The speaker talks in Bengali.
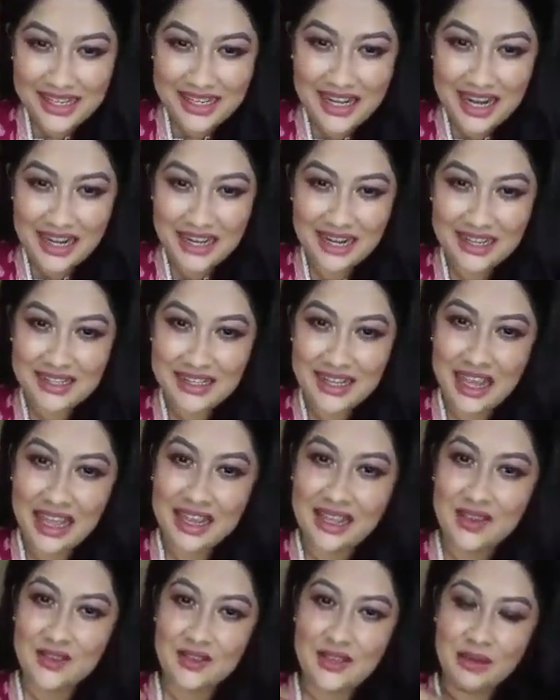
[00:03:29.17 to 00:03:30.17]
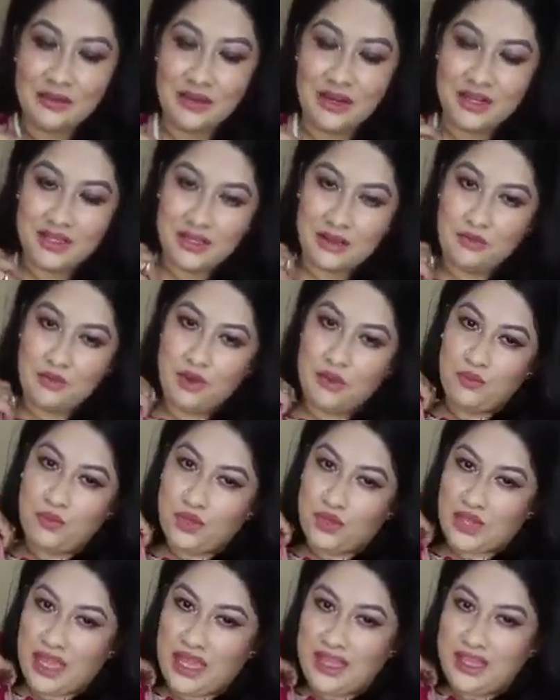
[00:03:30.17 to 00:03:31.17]
শেয়ার ডান থ্যাংক ইউ সামার সামু
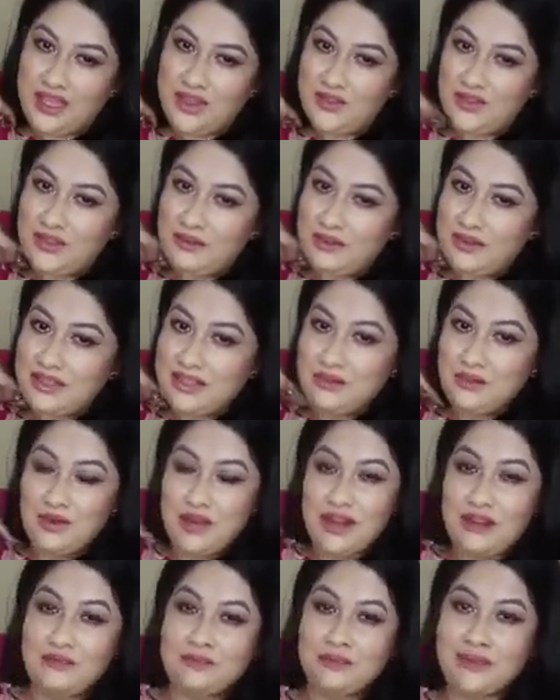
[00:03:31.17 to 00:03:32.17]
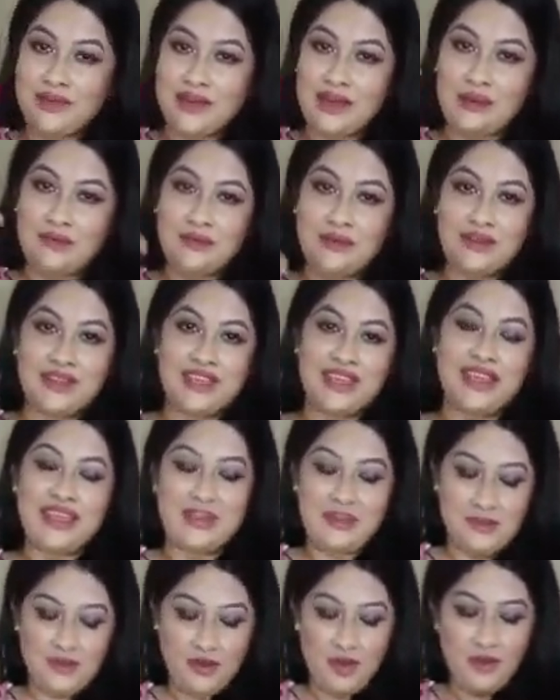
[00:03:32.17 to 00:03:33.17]
আপু থ্যাংক ইউ সামার সামু নাম কি
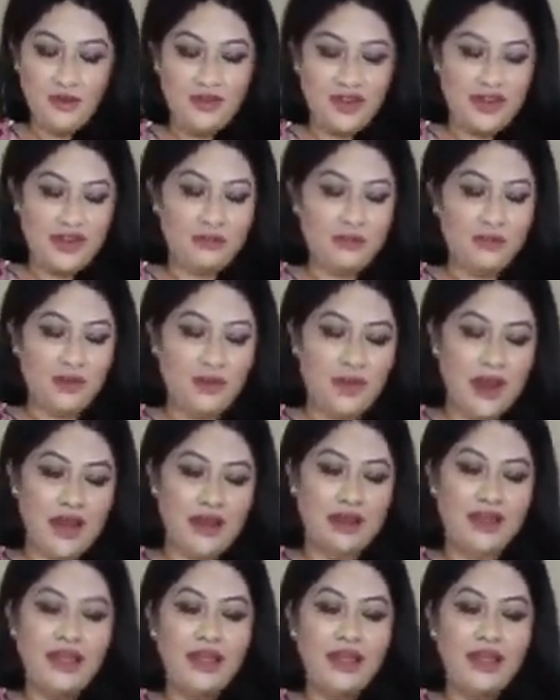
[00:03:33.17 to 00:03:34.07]
টপ ফ্রেন্ড নাম্বার ওয়ান